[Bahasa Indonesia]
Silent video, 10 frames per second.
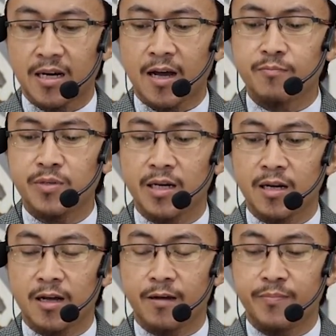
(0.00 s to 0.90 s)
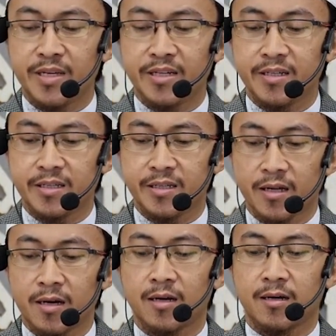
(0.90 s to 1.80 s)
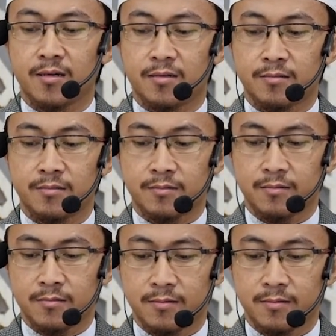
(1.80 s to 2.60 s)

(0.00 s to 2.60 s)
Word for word: an Abdullah bin Dinar